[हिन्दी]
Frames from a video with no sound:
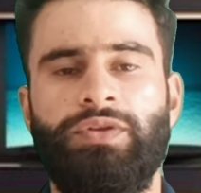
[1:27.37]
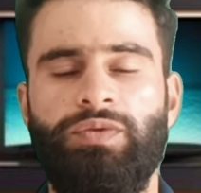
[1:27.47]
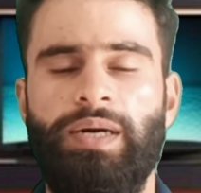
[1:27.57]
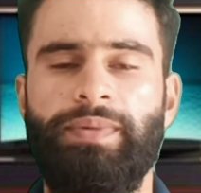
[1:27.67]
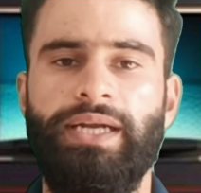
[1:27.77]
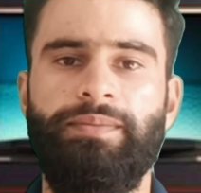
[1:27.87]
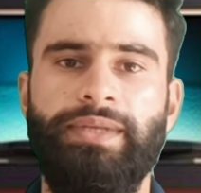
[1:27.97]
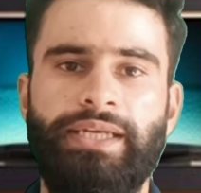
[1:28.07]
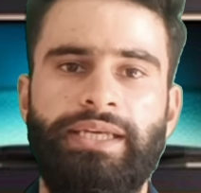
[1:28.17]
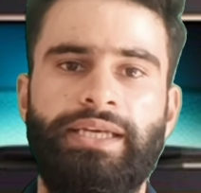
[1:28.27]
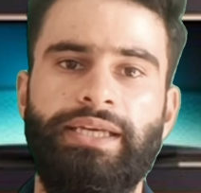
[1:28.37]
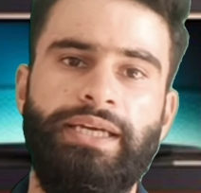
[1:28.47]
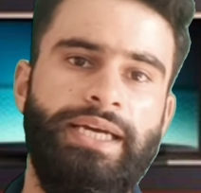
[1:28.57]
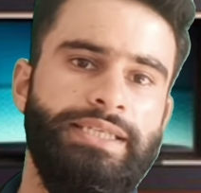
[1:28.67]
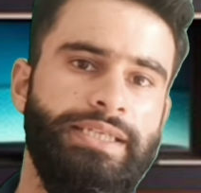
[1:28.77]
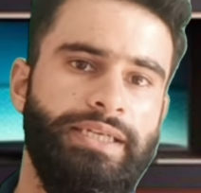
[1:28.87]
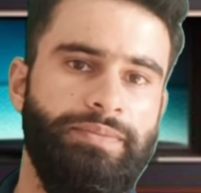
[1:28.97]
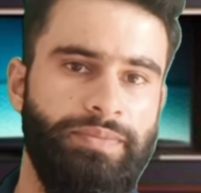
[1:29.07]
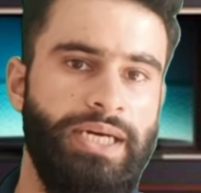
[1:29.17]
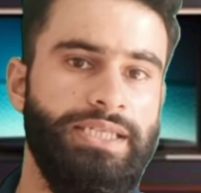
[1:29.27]
वहाँ पर आप देखेंगे कि कैसे
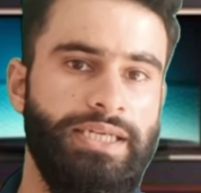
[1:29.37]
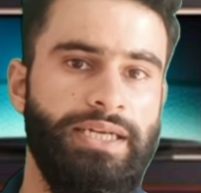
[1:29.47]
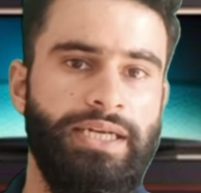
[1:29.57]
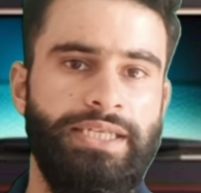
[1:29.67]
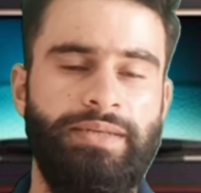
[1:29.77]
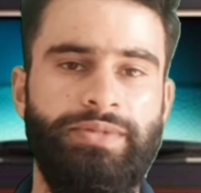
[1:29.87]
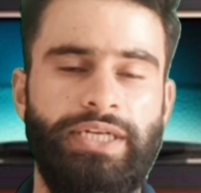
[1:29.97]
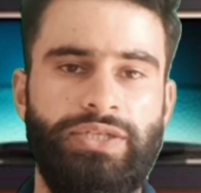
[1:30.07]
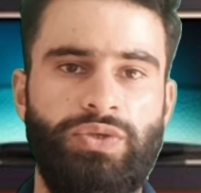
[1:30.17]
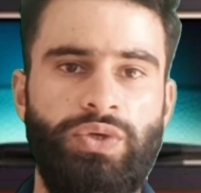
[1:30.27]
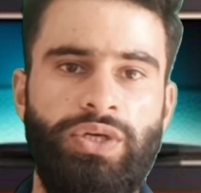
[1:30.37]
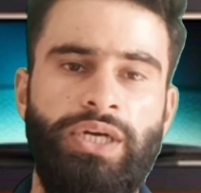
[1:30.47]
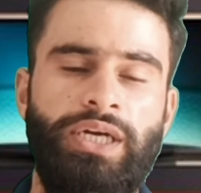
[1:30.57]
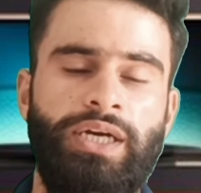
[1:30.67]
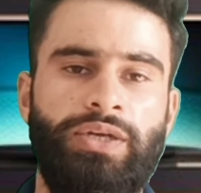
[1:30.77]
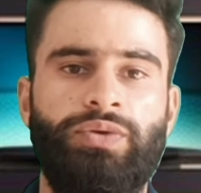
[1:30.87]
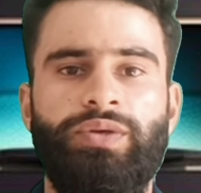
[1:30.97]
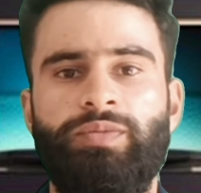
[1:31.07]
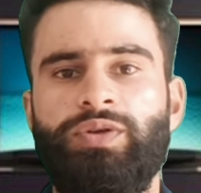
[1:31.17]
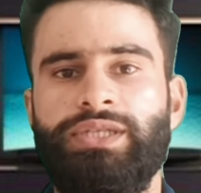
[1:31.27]
पास करना है सब्जेक्ट्स को
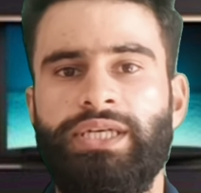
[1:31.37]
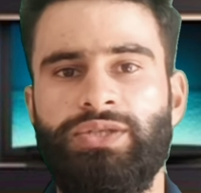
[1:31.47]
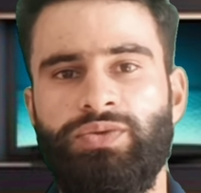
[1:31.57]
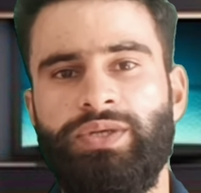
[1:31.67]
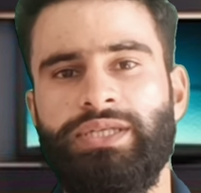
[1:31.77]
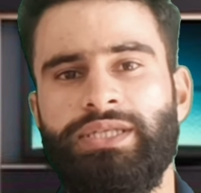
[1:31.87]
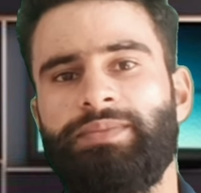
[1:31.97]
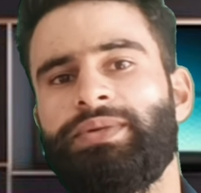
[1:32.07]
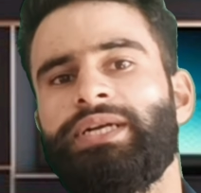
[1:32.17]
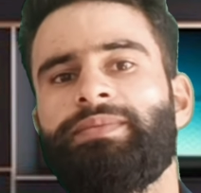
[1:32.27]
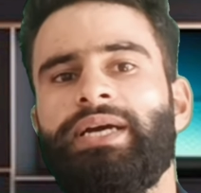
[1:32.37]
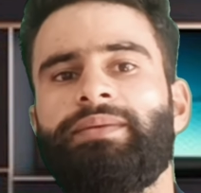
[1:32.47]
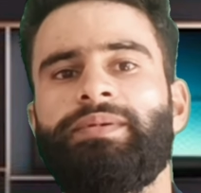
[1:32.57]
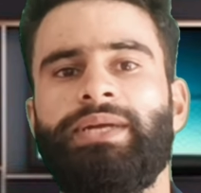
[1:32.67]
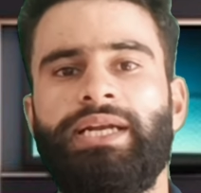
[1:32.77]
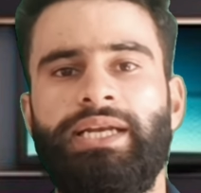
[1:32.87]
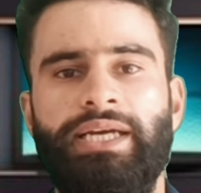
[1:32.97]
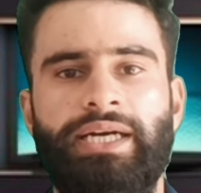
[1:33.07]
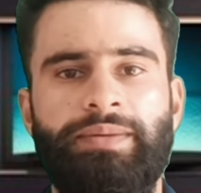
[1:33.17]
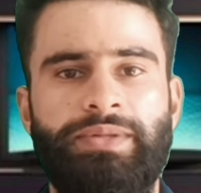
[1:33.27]
क्योंकि बहुत सारे स्टूडेंट्स का फीडबैक भी मैंने
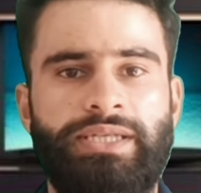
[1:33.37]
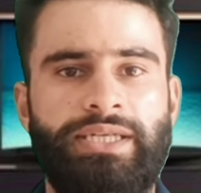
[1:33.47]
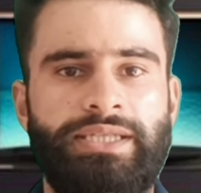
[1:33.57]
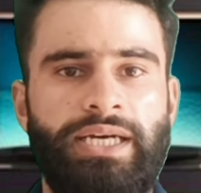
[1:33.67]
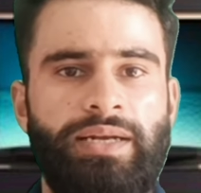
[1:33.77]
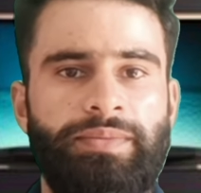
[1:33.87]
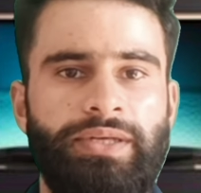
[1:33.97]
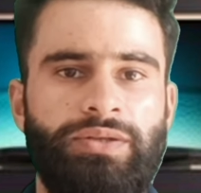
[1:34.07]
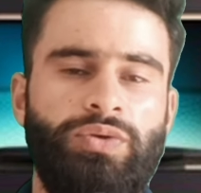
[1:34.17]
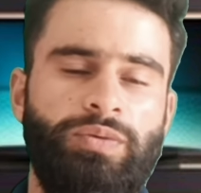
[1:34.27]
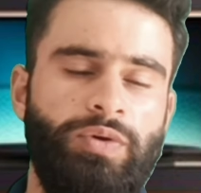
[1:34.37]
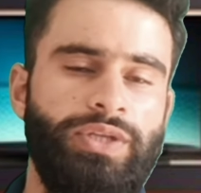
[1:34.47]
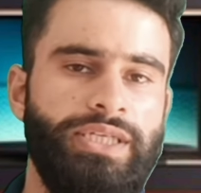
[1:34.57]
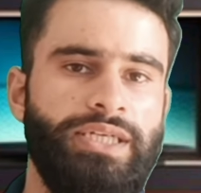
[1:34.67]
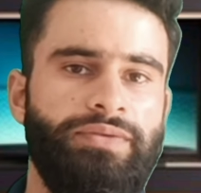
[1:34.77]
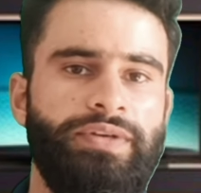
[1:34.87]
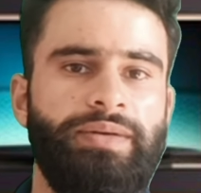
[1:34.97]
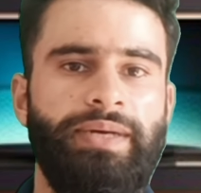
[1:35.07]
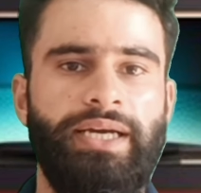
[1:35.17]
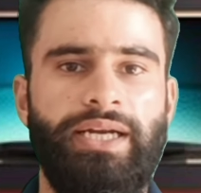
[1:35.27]
लिया है पिछले साल भी तो बहुत अच्छा
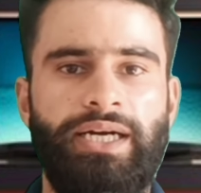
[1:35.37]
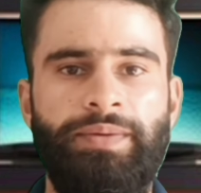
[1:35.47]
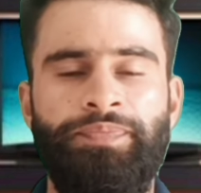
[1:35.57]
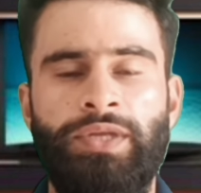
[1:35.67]
फीडबैक रहा